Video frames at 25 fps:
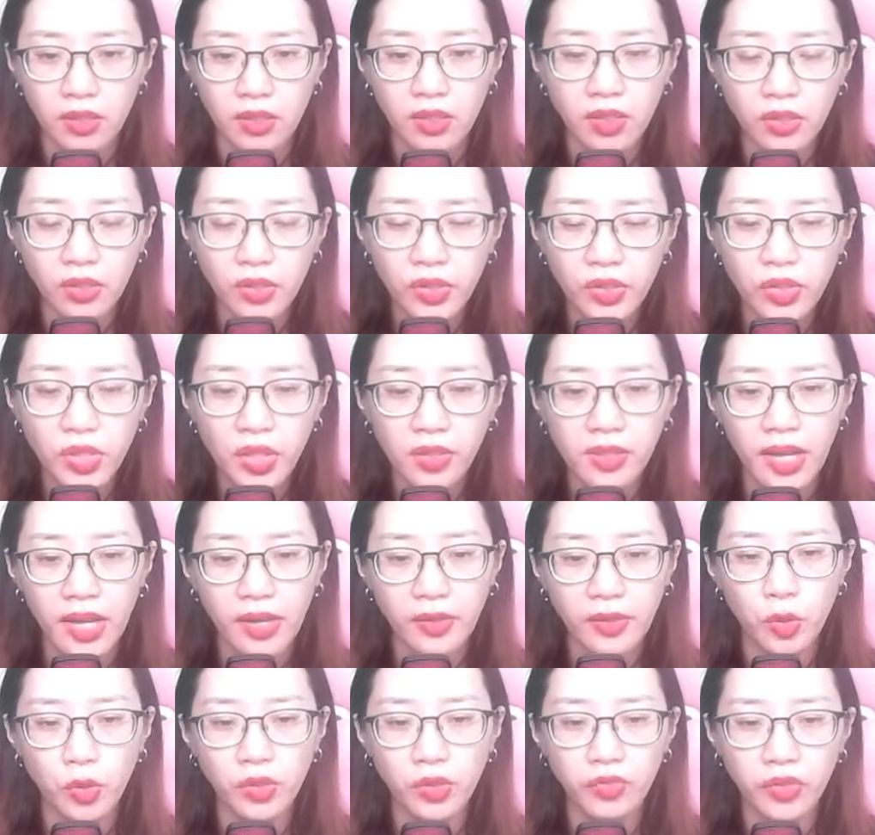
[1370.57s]
Cứ cho
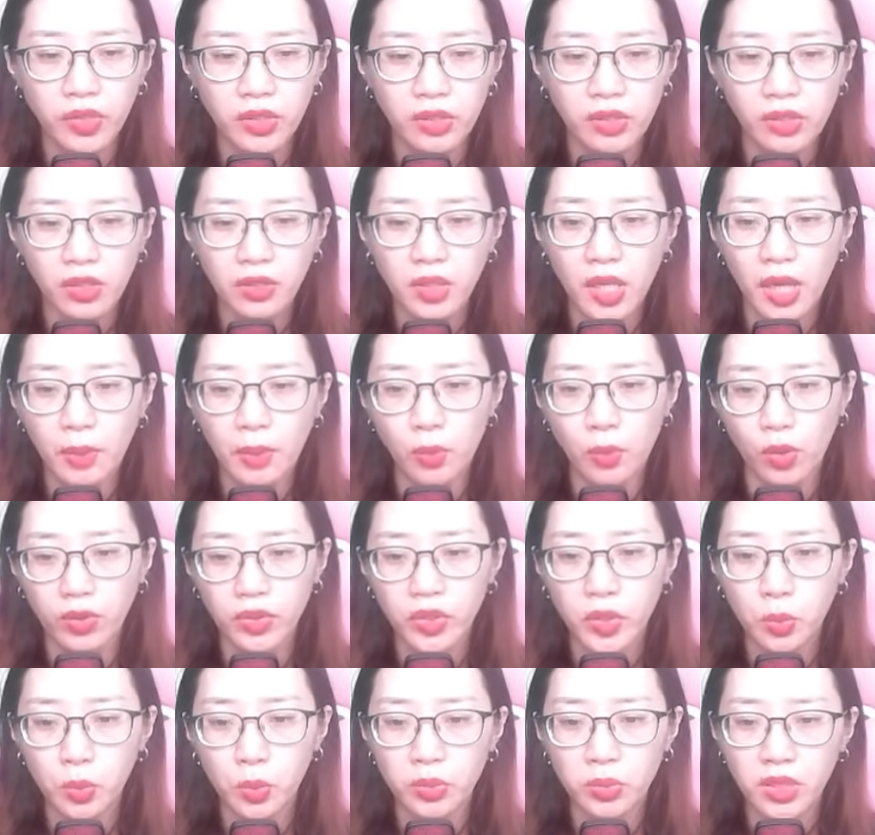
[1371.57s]
là đối phương có thể bổ
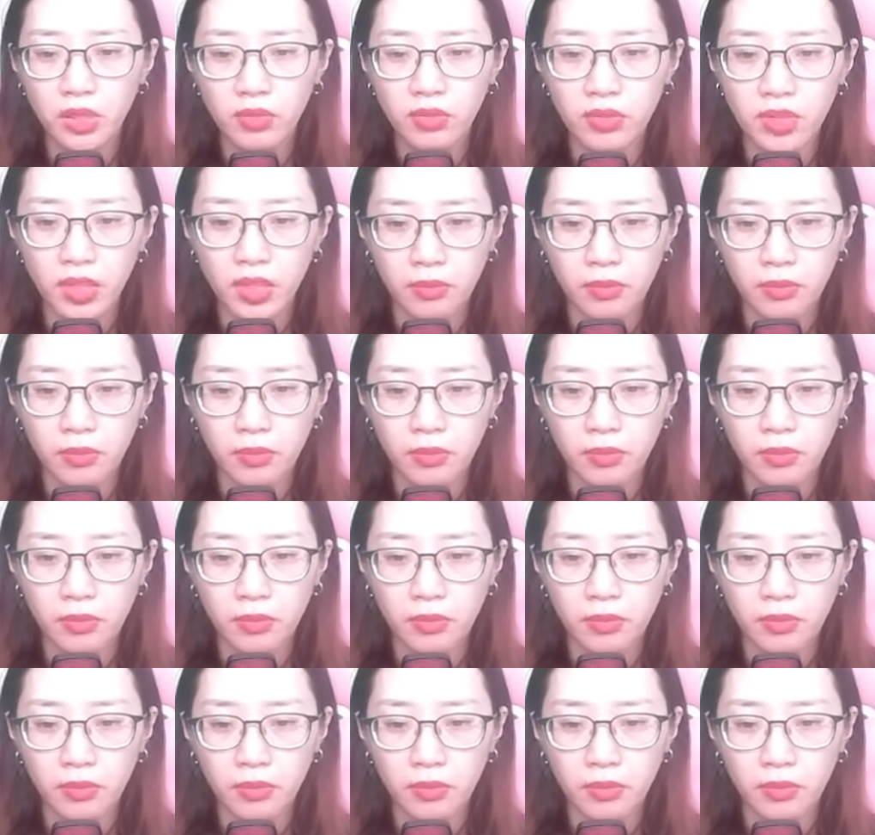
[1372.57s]
sung sức